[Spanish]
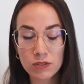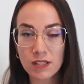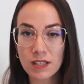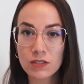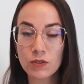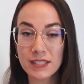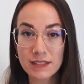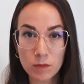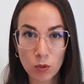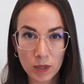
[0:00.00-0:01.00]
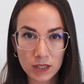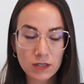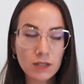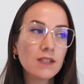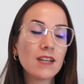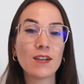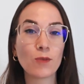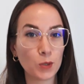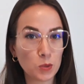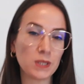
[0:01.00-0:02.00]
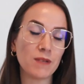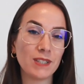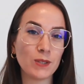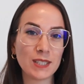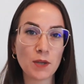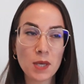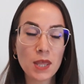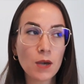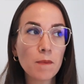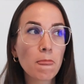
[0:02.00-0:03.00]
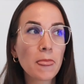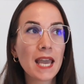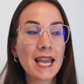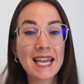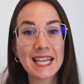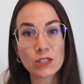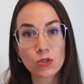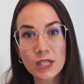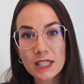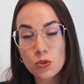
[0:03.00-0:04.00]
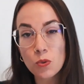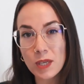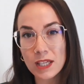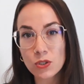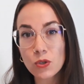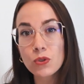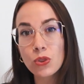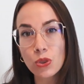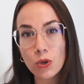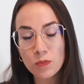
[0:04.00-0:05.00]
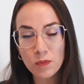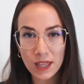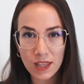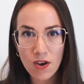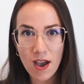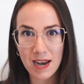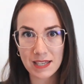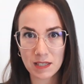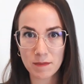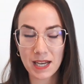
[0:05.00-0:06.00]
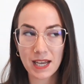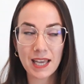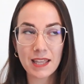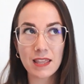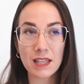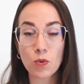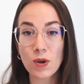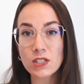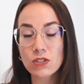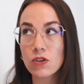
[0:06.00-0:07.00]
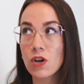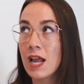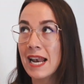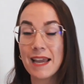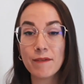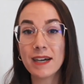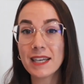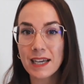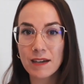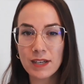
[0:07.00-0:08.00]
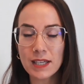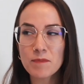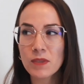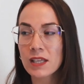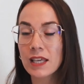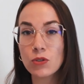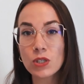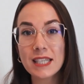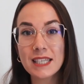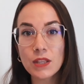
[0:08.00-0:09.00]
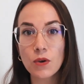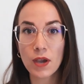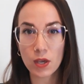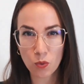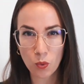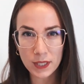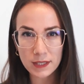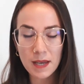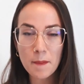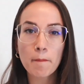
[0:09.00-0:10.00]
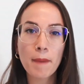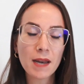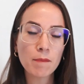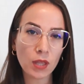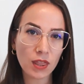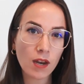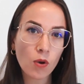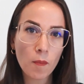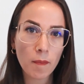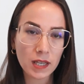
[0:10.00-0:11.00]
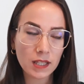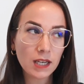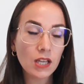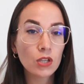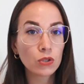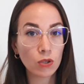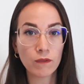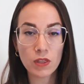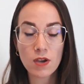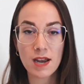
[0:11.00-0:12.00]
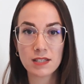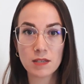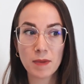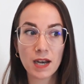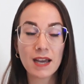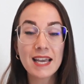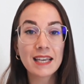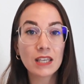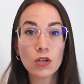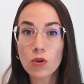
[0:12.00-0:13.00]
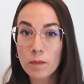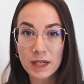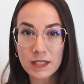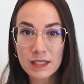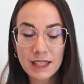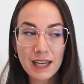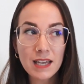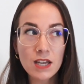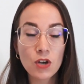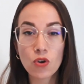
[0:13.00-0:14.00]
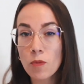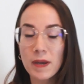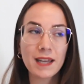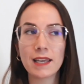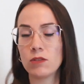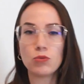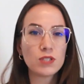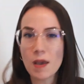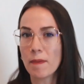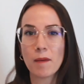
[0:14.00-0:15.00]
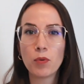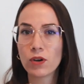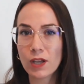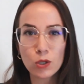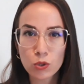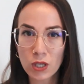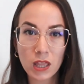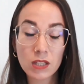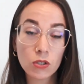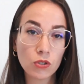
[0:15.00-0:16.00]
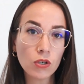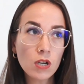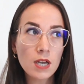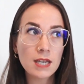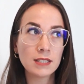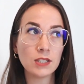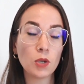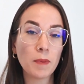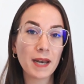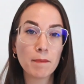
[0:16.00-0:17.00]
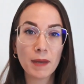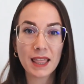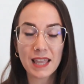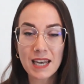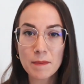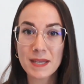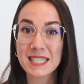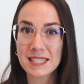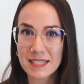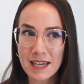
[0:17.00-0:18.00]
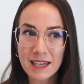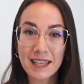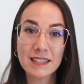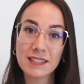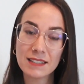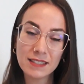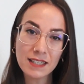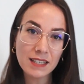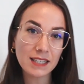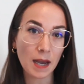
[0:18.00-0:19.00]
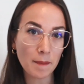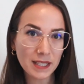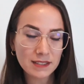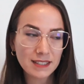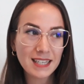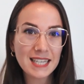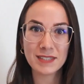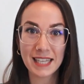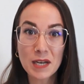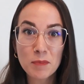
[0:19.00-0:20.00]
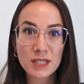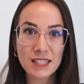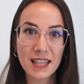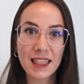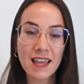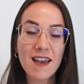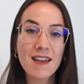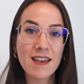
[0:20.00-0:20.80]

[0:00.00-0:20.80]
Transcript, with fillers: siguiendo en este momento, cuando tú estás viendo este vídeo, estoy subiendo dos vídeos a la semana, es decir, cuáles son las variables que yo he tenido en cuenta para empezar a compartir dos vídeos a la semana. Quiero compartírtela no para que tú sepas por qué lo estoy haciendo yo, sino para empezar a pensar estratégicamente, tener presencia